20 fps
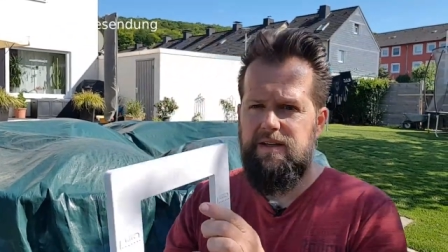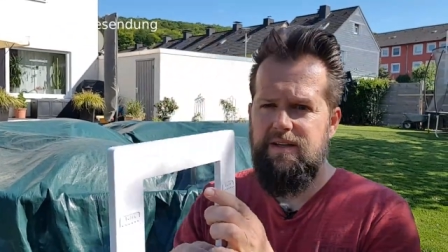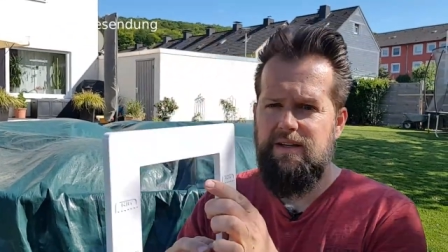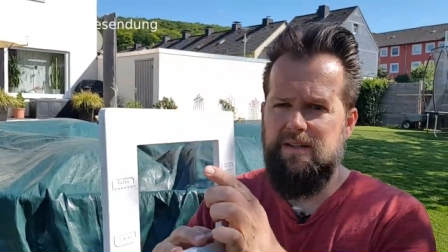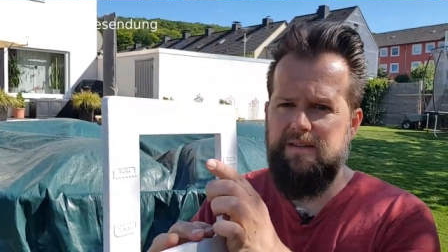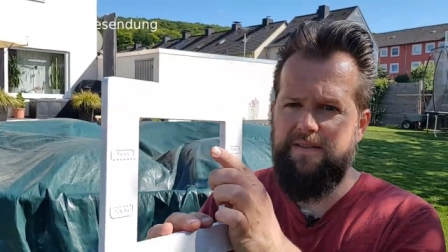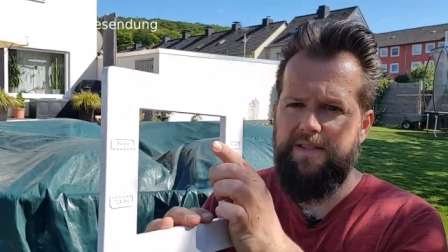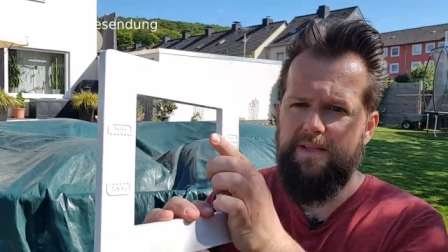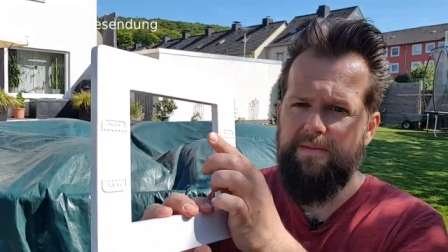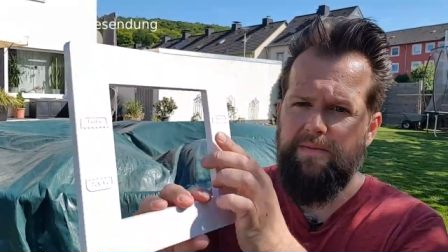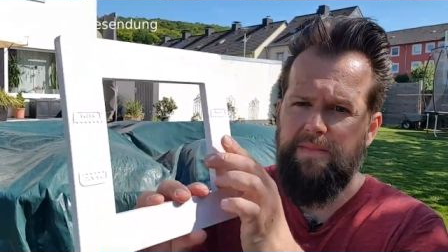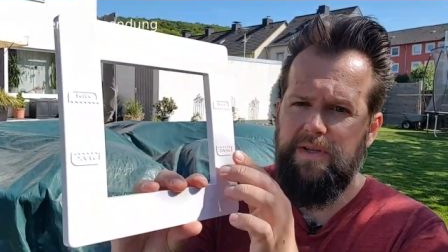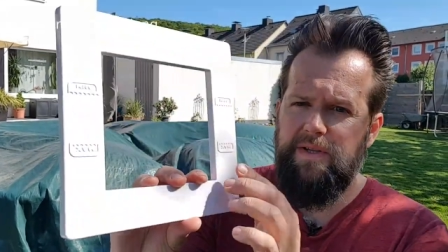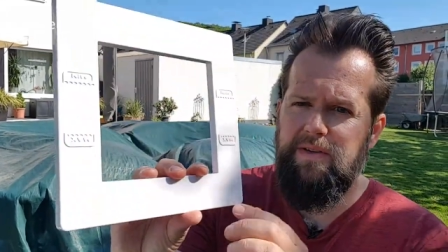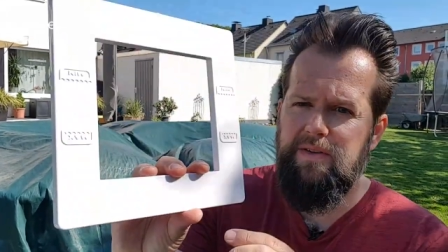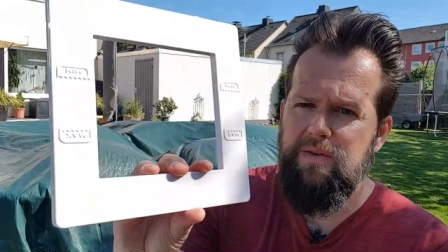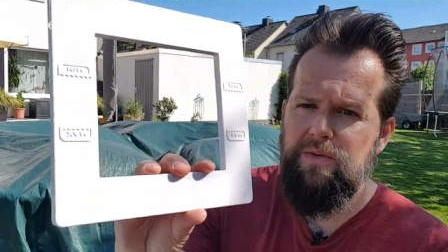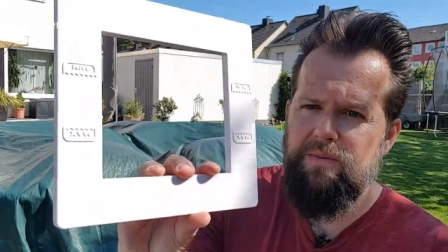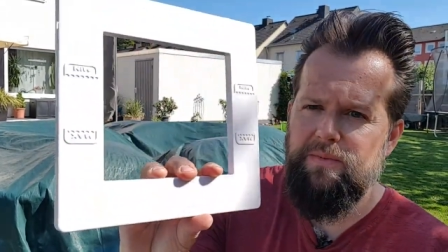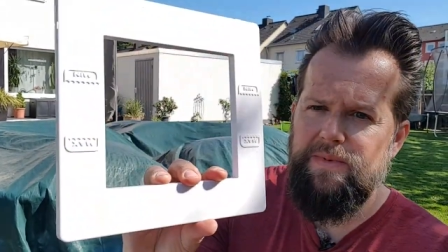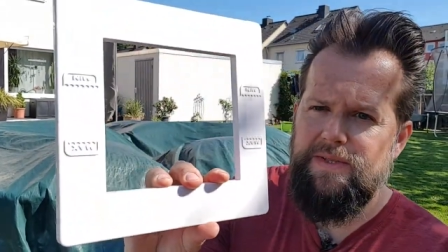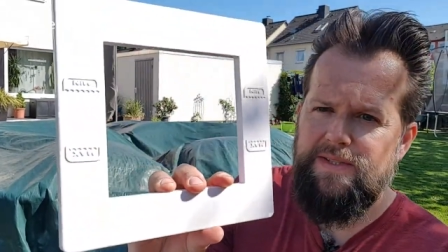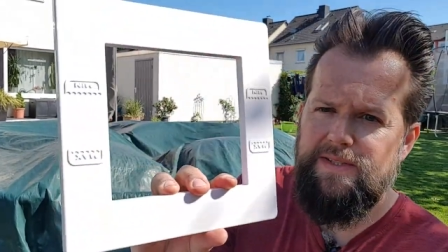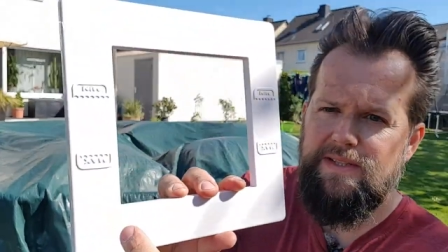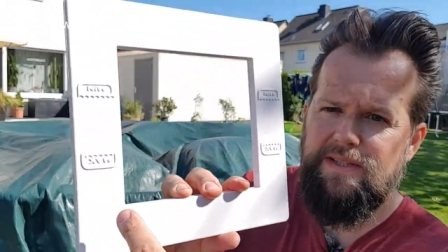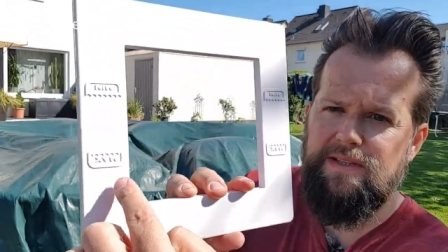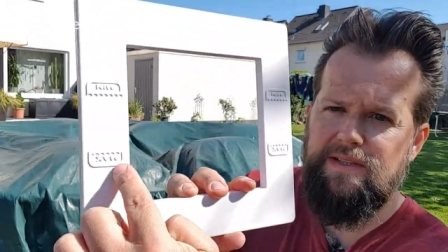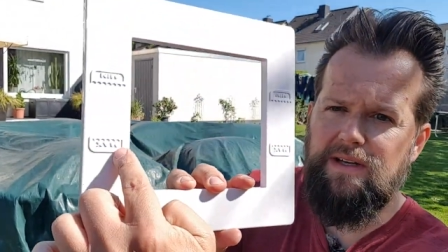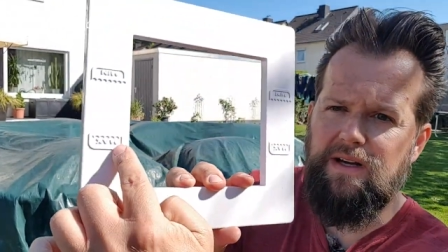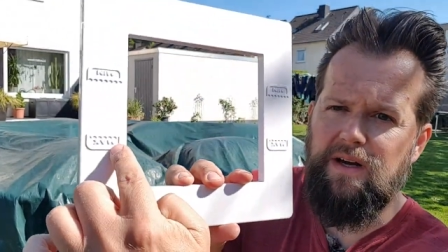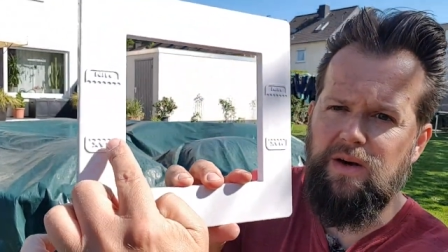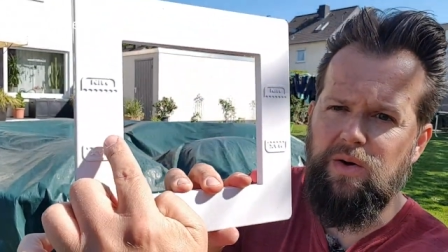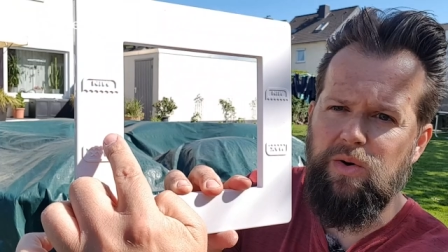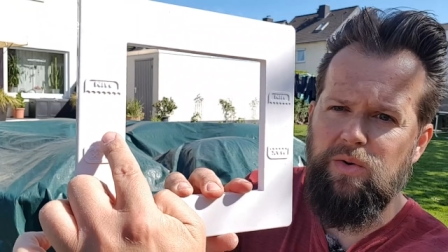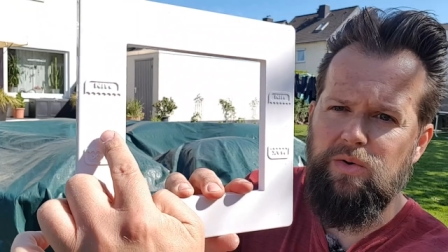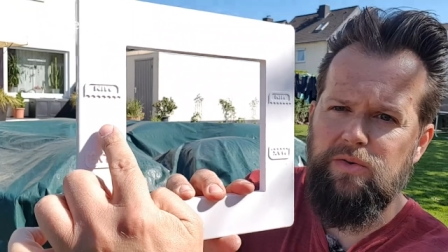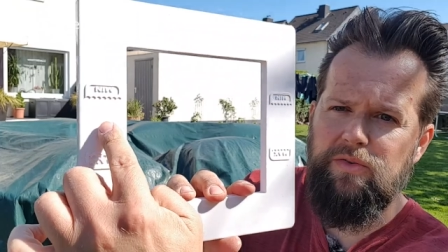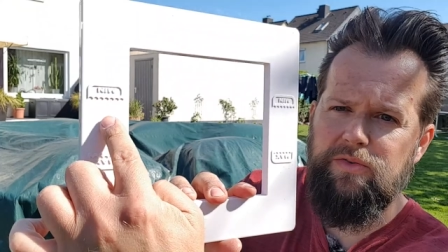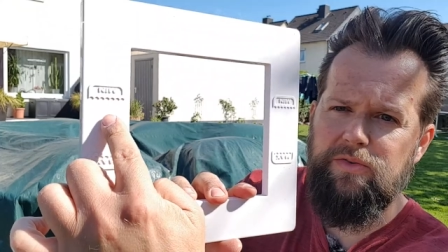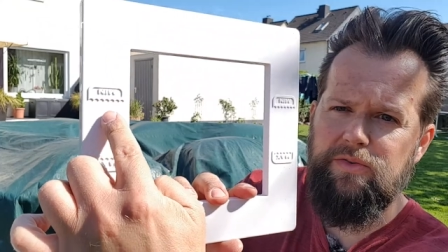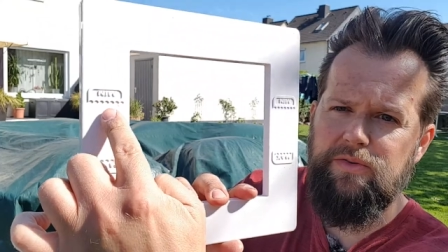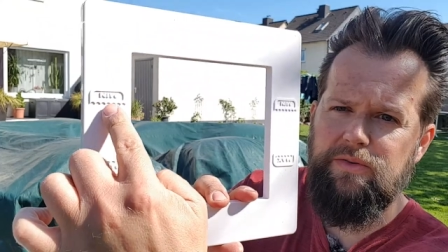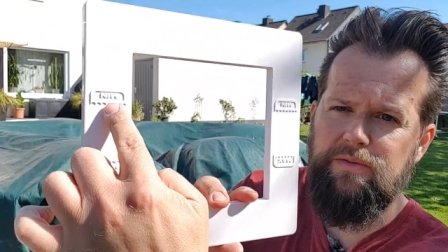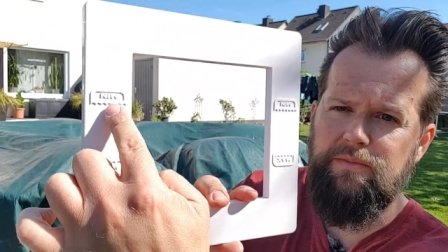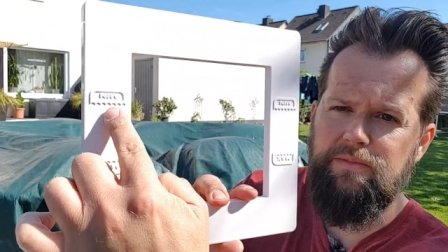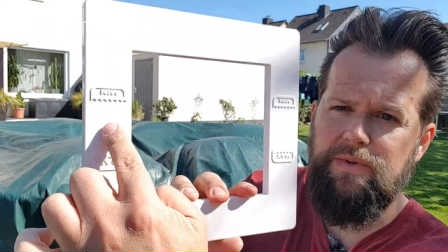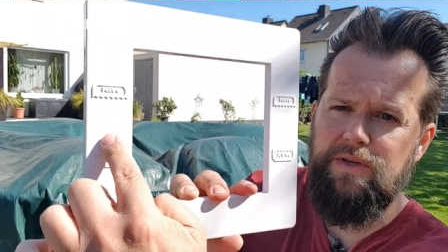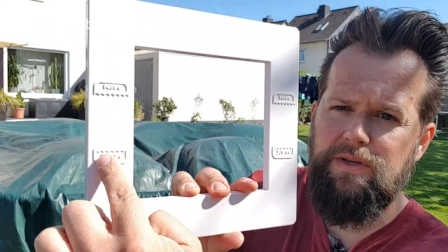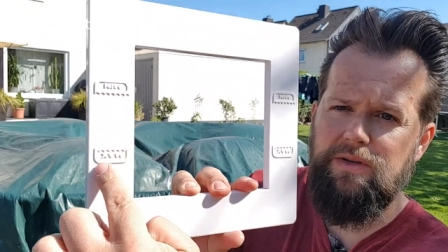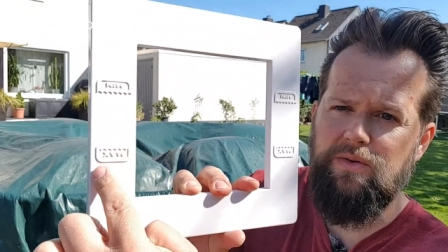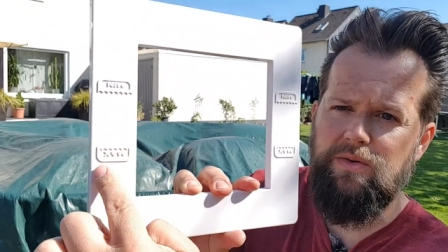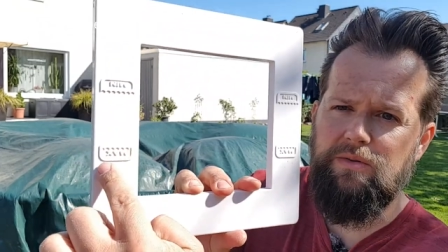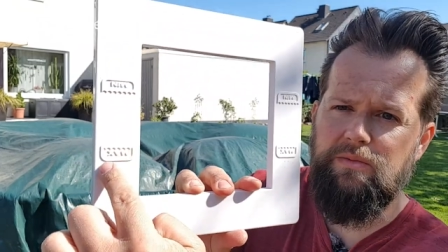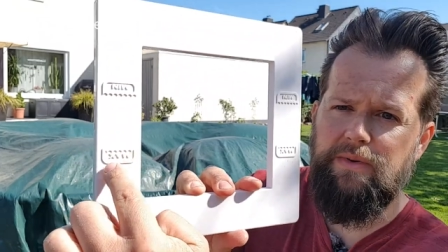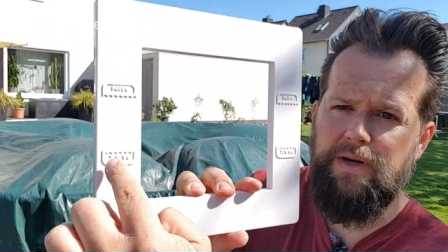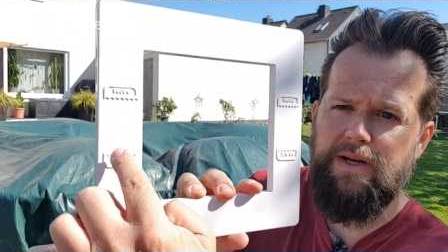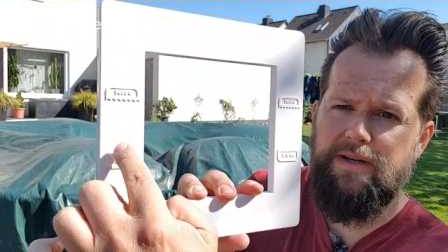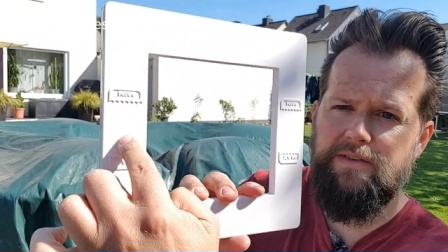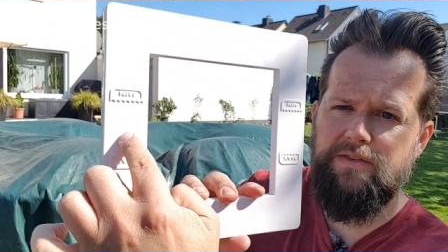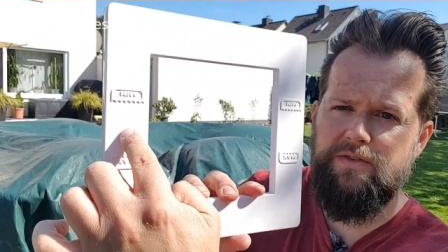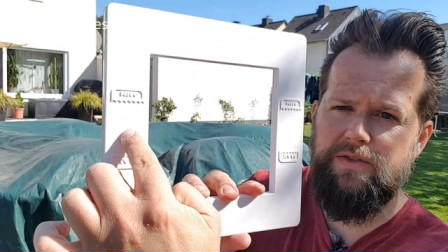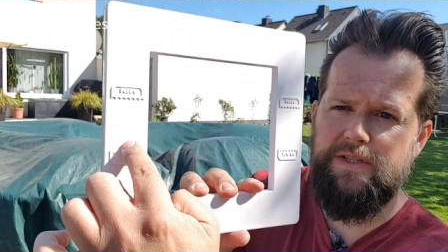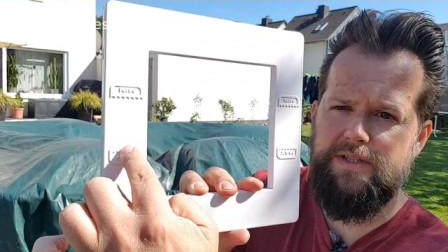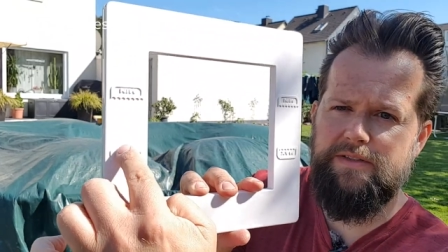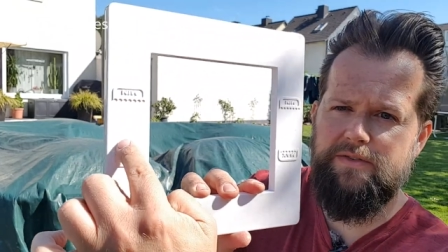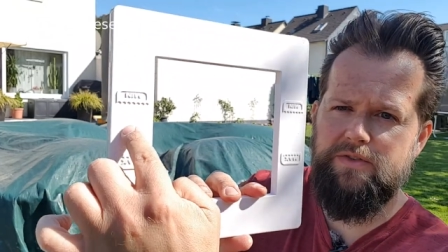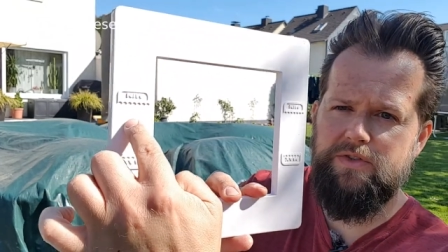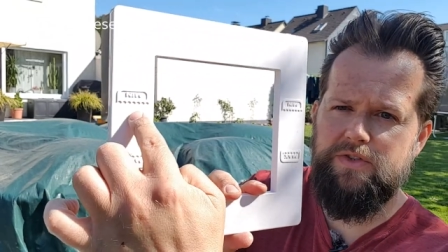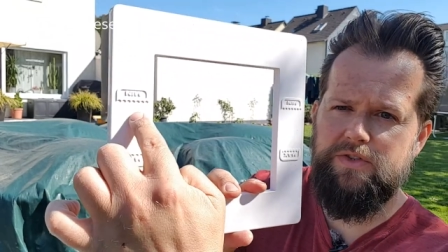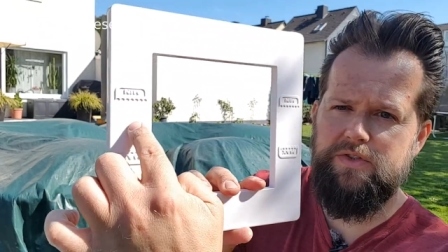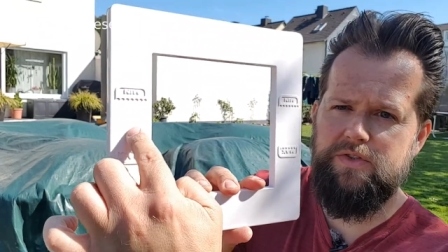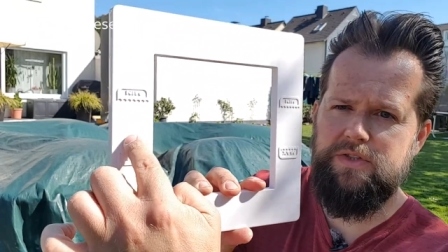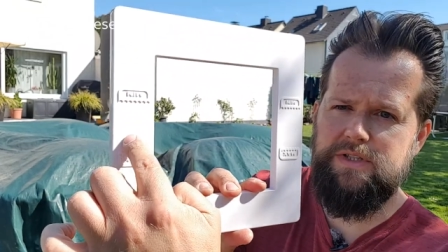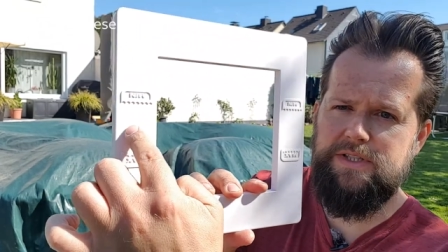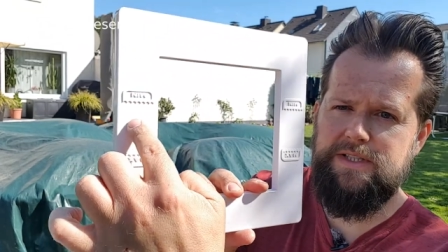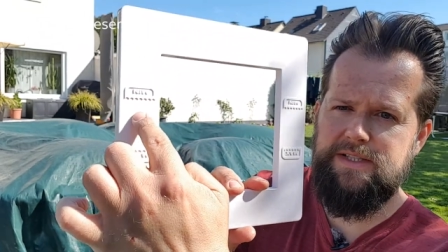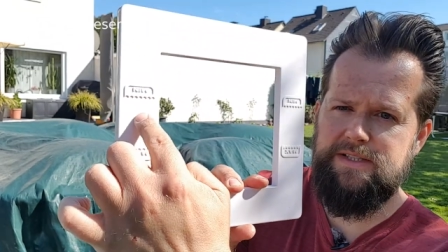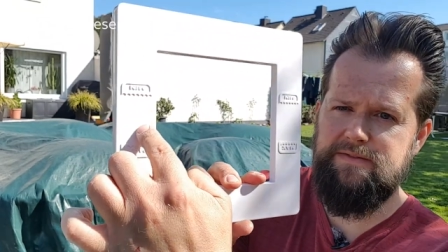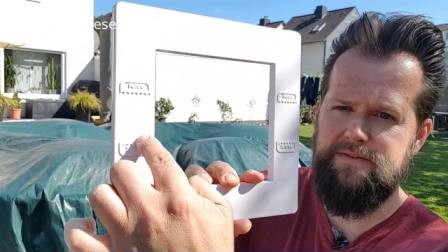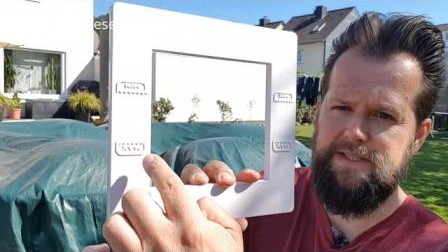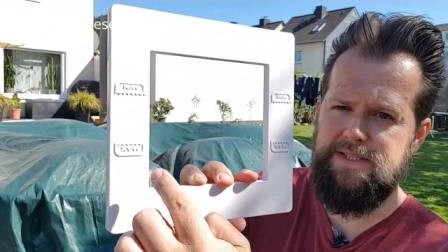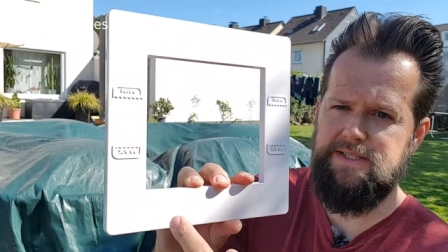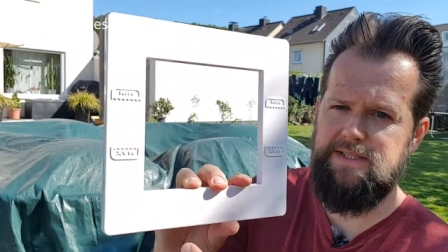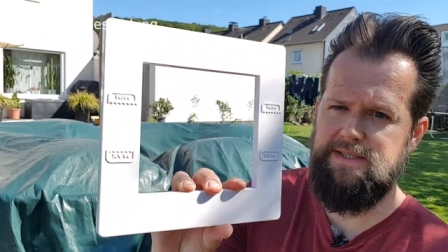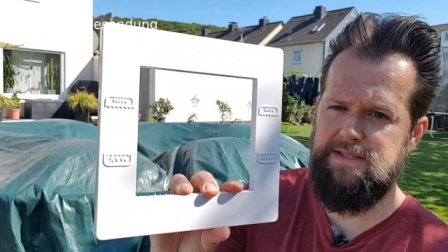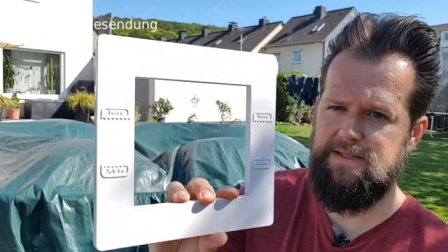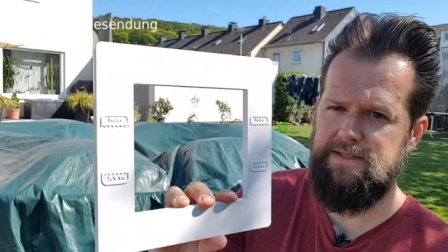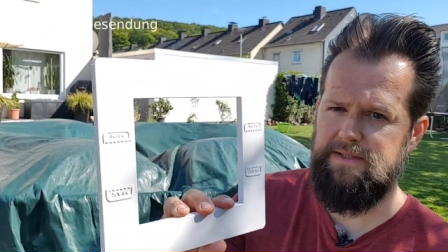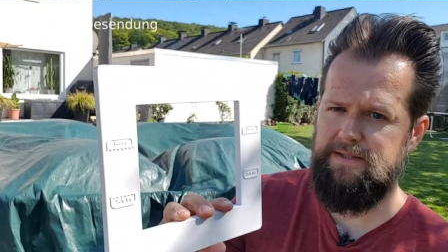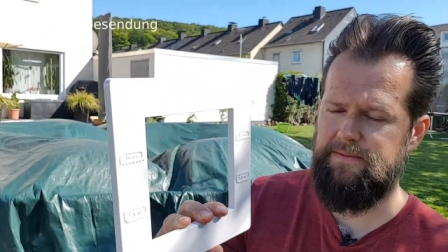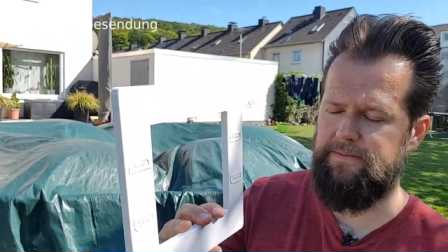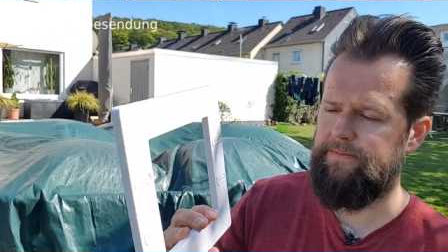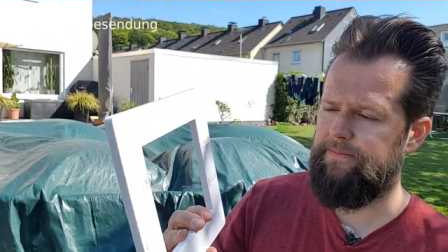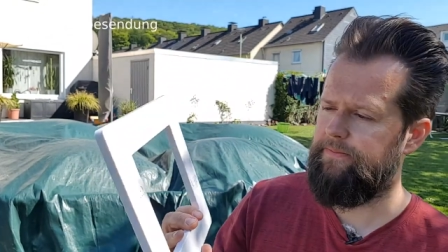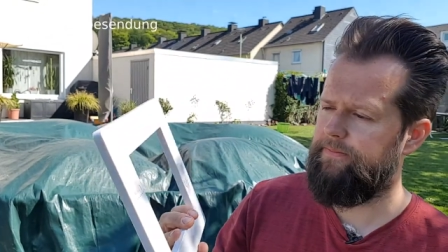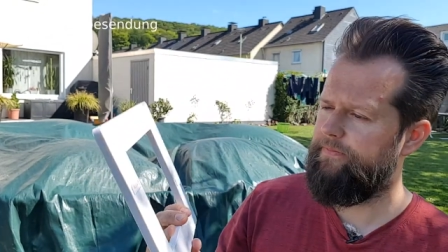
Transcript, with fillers: hier sieht man so ein bisschen drauf Min und Max und dazwischen sollte das Wasser sein.